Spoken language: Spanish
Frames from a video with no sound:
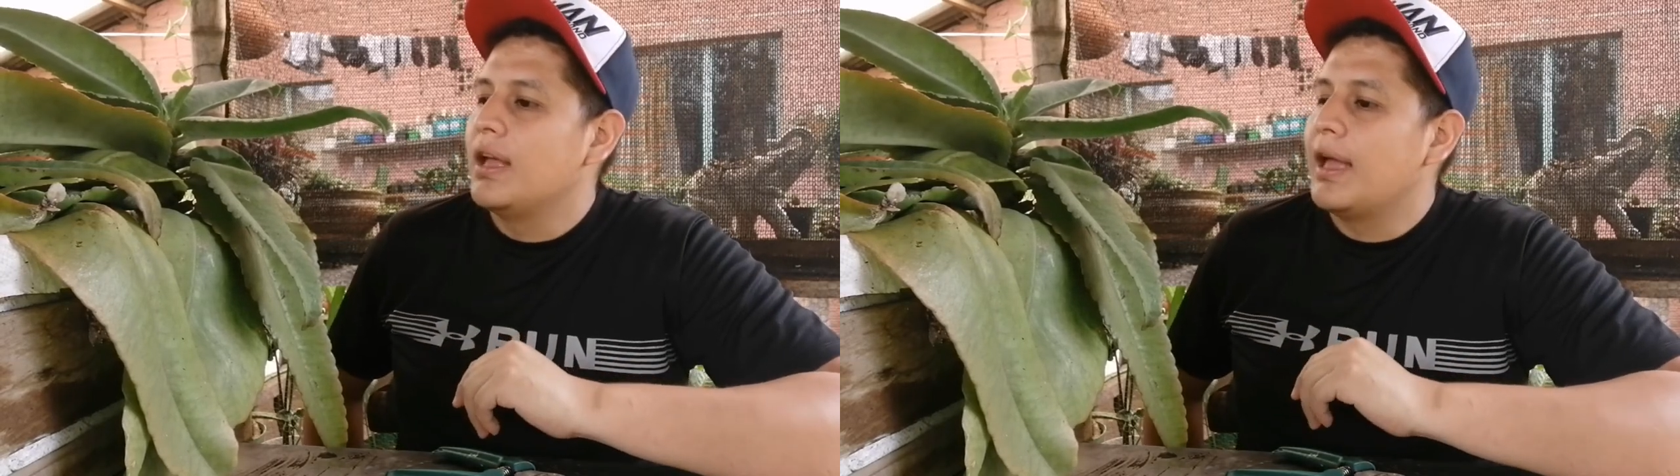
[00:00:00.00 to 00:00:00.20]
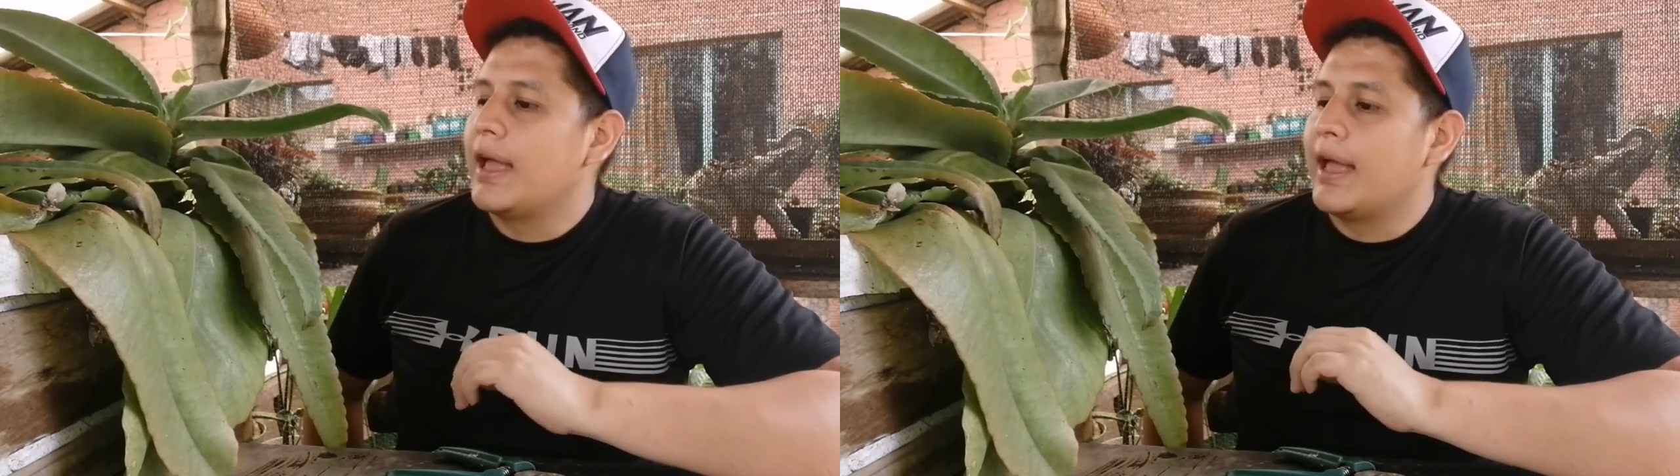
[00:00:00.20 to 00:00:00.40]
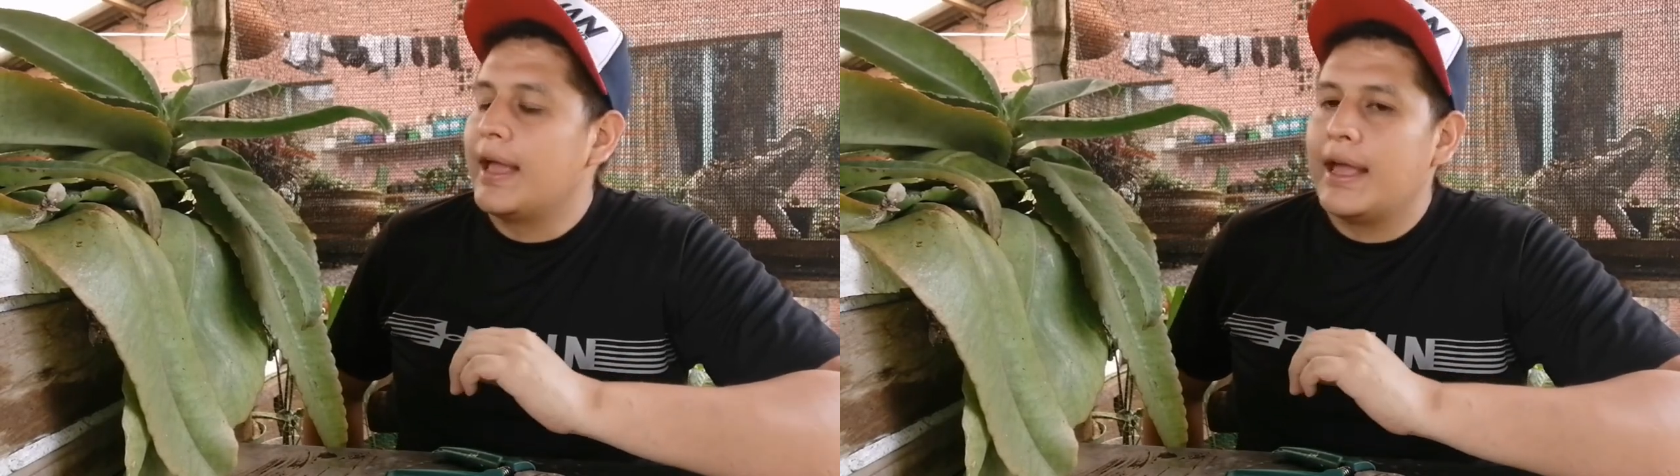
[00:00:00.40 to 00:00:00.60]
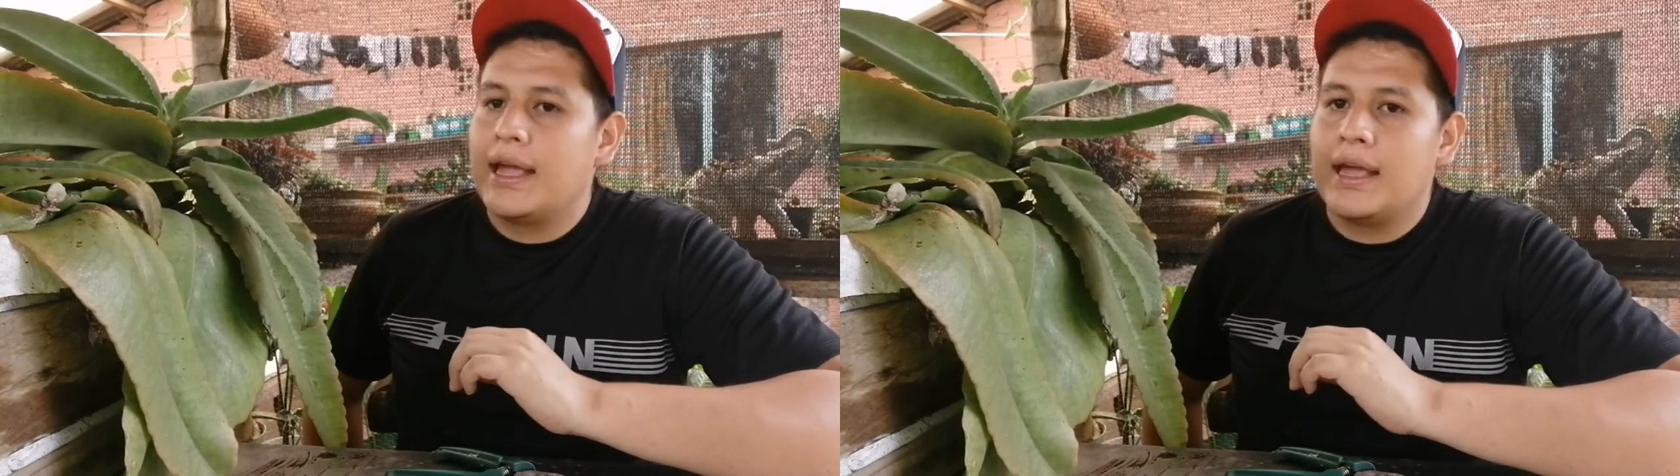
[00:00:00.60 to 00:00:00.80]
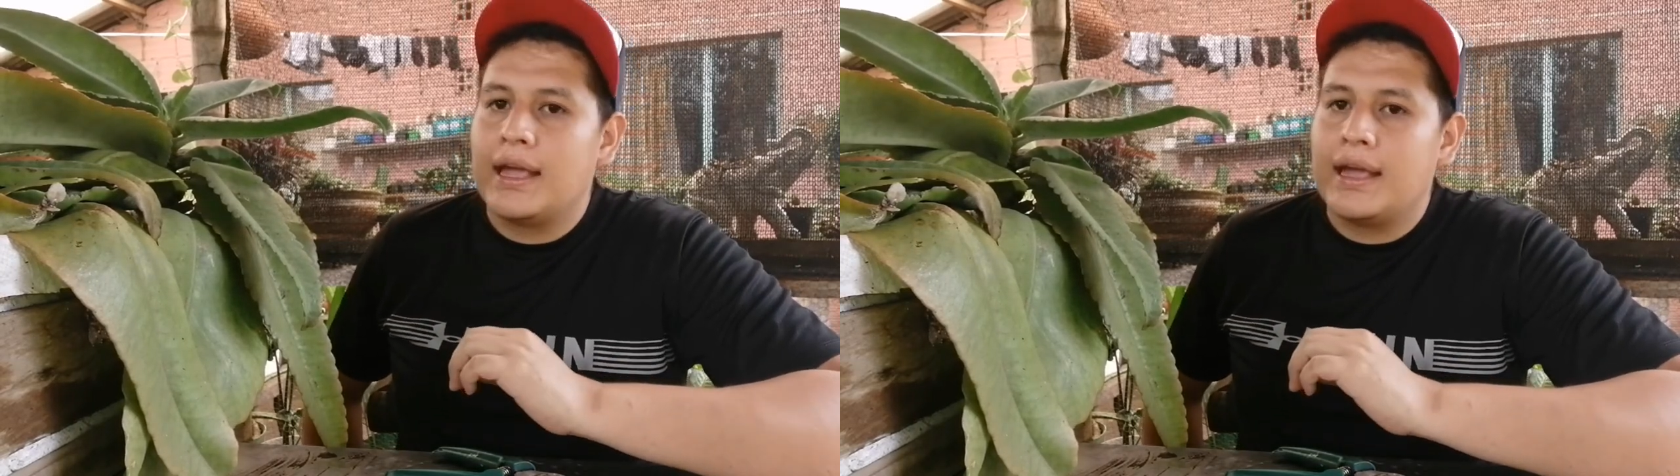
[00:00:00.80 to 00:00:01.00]

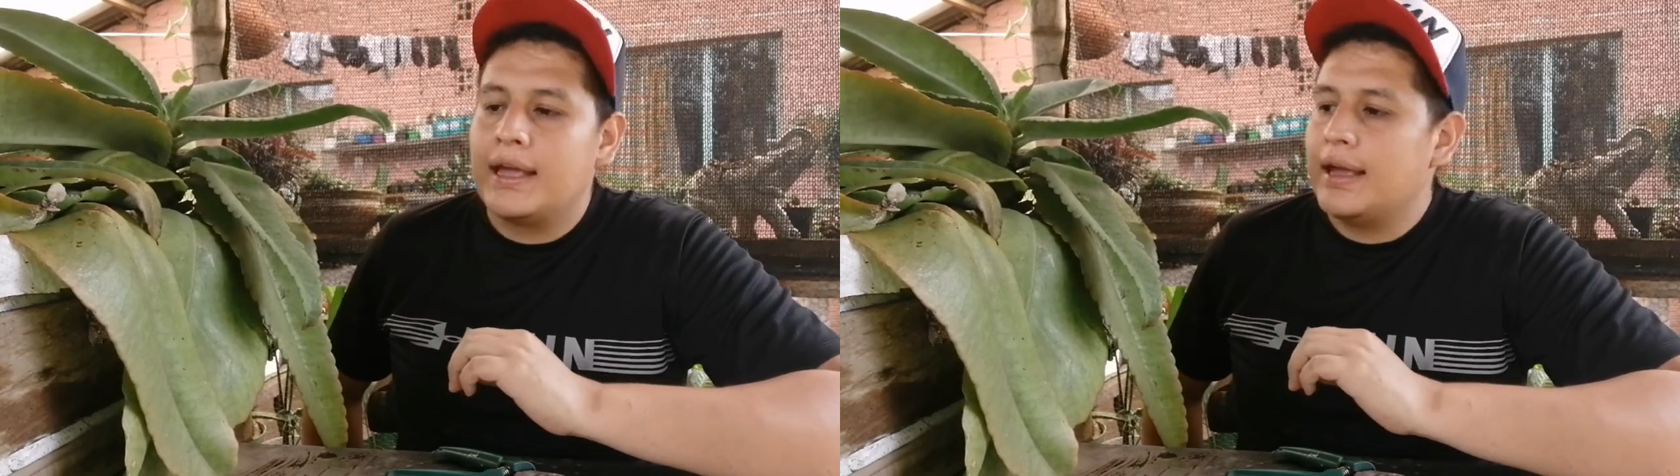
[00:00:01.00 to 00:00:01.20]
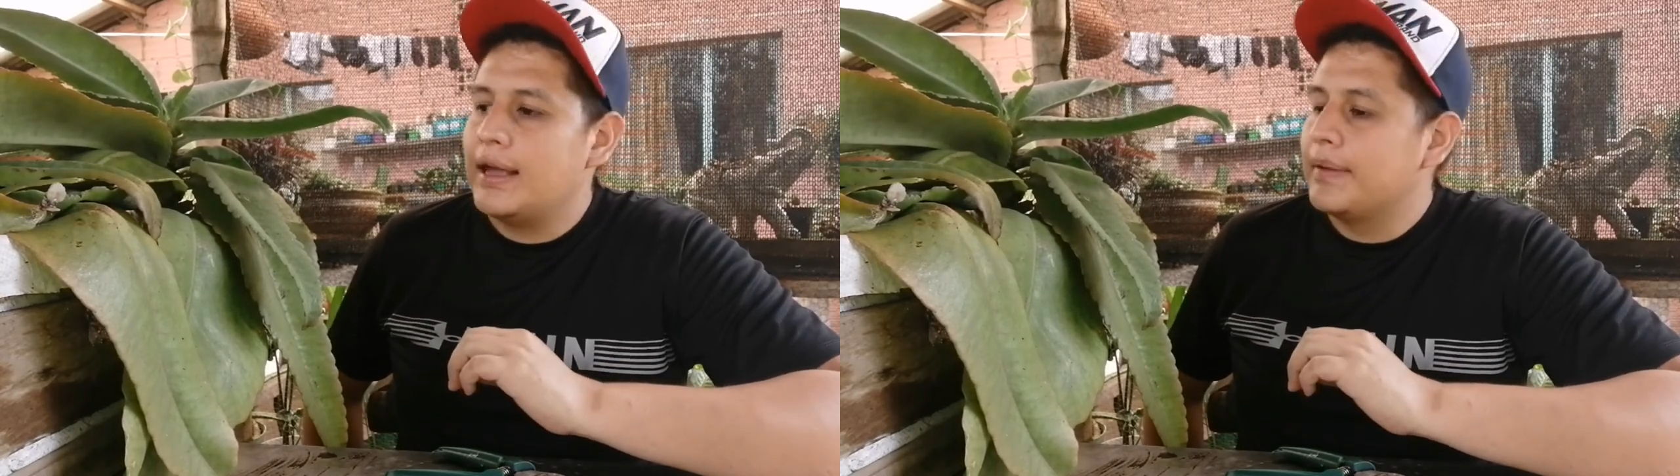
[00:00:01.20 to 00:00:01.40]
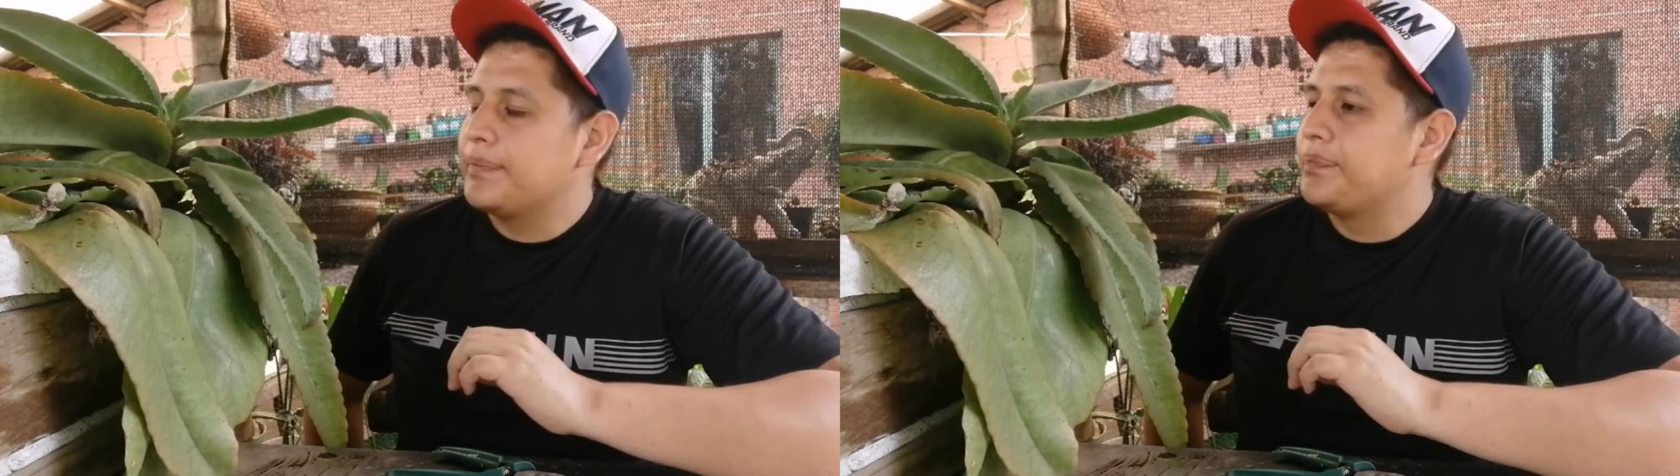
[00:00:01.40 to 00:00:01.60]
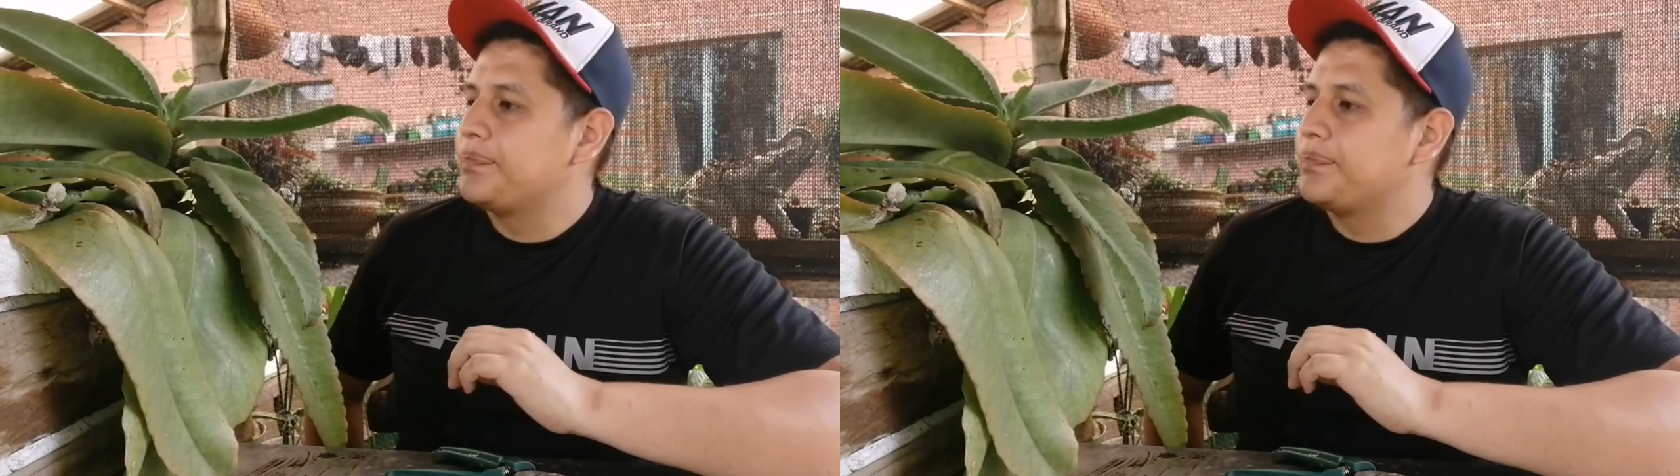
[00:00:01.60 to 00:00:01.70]
Eh,